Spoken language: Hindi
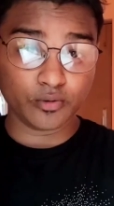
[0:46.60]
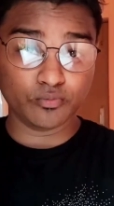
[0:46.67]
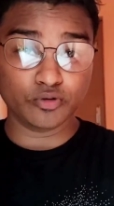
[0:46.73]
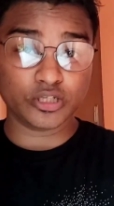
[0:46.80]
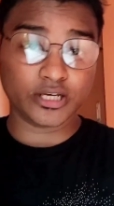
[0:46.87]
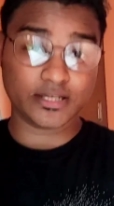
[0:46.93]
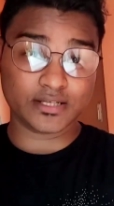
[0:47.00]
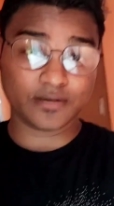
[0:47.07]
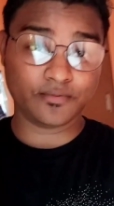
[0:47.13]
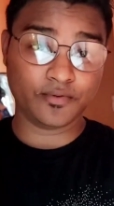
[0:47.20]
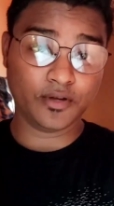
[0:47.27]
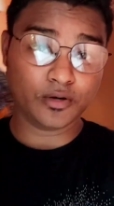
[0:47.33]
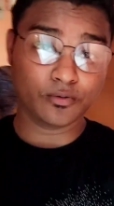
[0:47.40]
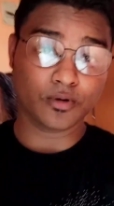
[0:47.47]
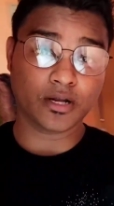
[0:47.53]
मुझे ऐसा
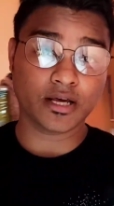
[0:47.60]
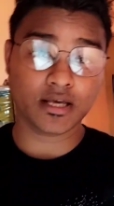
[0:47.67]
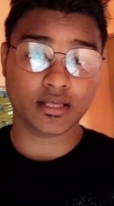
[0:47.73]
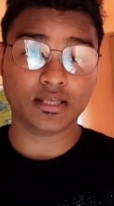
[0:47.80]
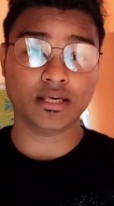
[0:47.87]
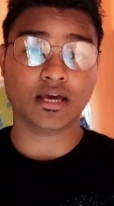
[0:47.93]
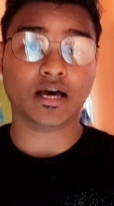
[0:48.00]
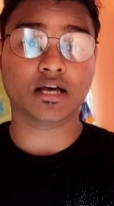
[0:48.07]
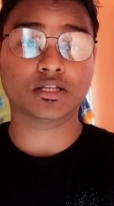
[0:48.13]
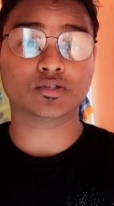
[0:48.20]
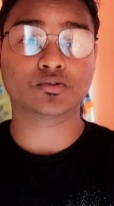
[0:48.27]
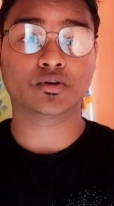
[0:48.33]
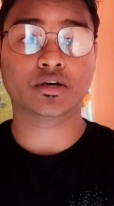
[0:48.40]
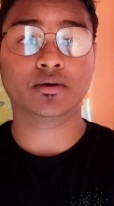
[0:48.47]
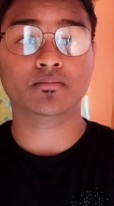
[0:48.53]
फील हो रहा है कि
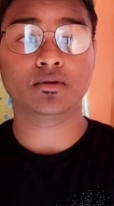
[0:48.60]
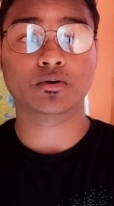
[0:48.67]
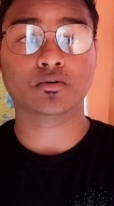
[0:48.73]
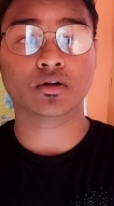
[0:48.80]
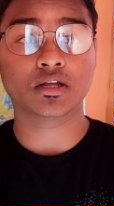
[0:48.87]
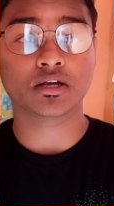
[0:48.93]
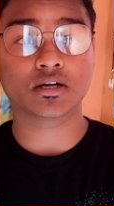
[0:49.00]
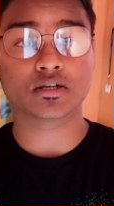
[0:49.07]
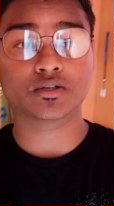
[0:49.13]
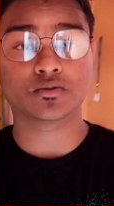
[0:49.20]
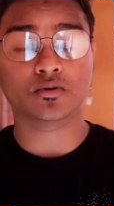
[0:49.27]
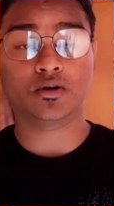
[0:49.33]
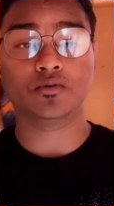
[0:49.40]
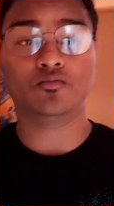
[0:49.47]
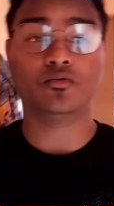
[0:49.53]
आज जो है मेरे को टिकट्स
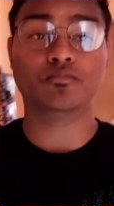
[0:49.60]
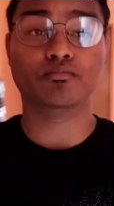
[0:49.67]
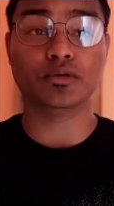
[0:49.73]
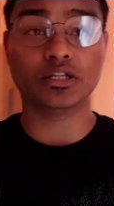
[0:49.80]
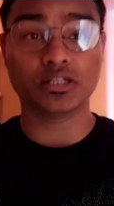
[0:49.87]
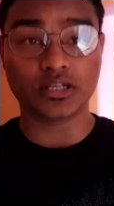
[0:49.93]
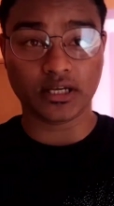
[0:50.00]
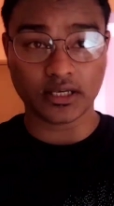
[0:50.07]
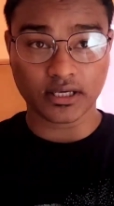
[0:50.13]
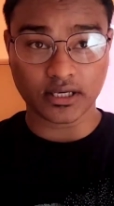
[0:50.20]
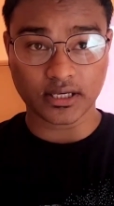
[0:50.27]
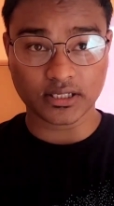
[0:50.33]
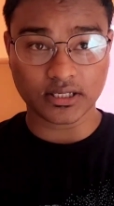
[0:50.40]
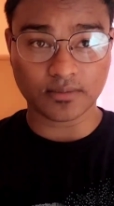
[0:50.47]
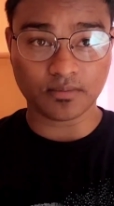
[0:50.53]
जो है वो मिल जाएंगे
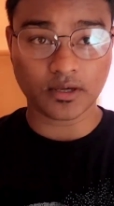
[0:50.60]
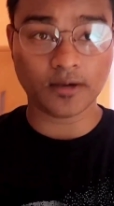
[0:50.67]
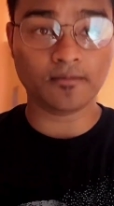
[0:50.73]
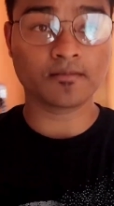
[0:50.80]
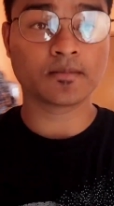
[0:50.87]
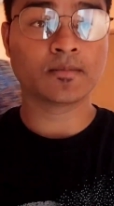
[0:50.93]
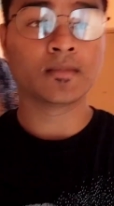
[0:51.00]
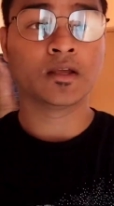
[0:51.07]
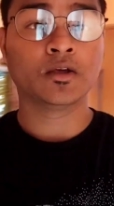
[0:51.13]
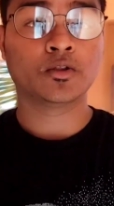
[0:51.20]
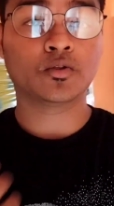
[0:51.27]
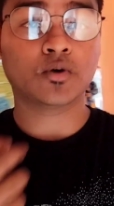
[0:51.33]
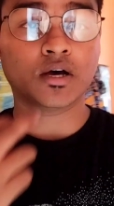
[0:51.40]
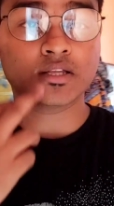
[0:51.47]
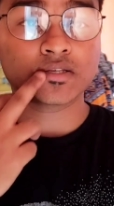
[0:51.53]
के के
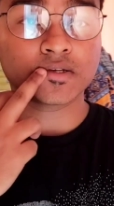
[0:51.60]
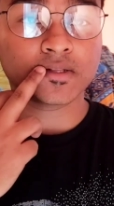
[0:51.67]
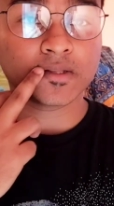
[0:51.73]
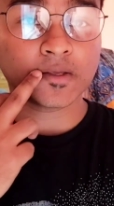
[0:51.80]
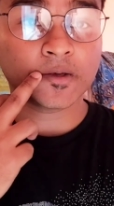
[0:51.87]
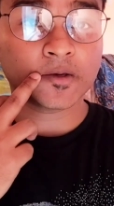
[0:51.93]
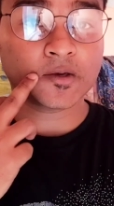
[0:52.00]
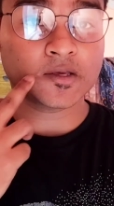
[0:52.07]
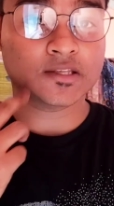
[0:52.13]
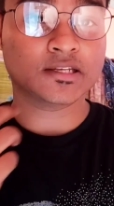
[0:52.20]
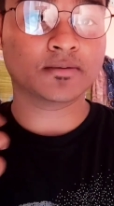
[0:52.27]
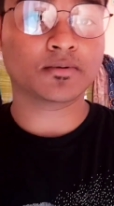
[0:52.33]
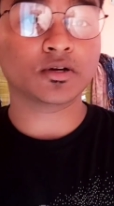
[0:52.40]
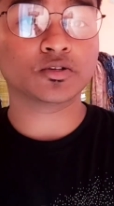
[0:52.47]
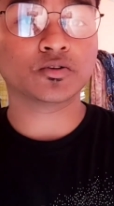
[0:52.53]
तो आज चलते हैं
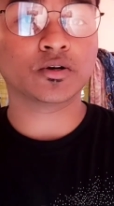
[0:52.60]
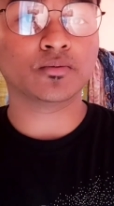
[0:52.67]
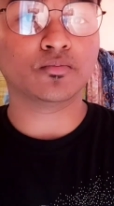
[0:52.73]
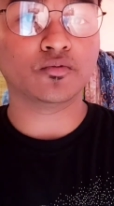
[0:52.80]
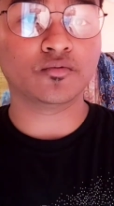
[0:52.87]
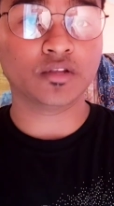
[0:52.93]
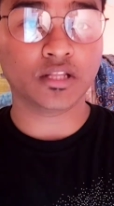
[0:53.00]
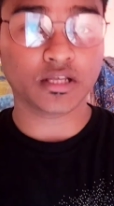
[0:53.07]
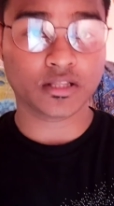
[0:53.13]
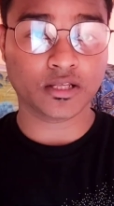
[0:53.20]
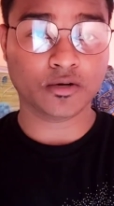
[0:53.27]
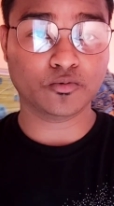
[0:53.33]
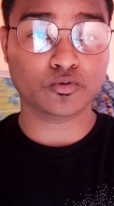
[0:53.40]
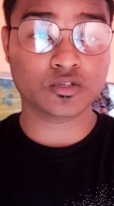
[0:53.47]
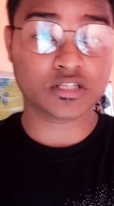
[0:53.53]
के का जो है मूवी
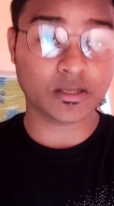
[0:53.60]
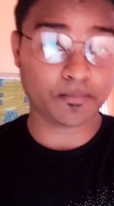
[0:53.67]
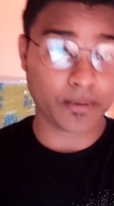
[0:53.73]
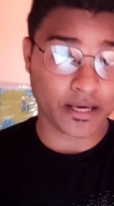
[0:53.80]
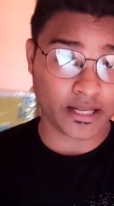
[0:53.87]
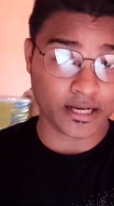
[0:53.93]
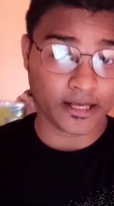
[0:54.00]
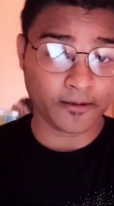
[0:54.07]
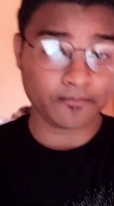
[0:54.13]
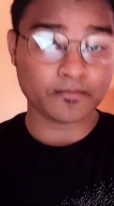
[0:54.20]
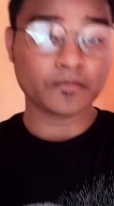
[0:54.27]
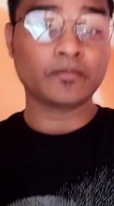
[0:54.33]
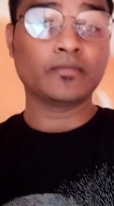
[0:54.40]
देखते हैं उससे पहले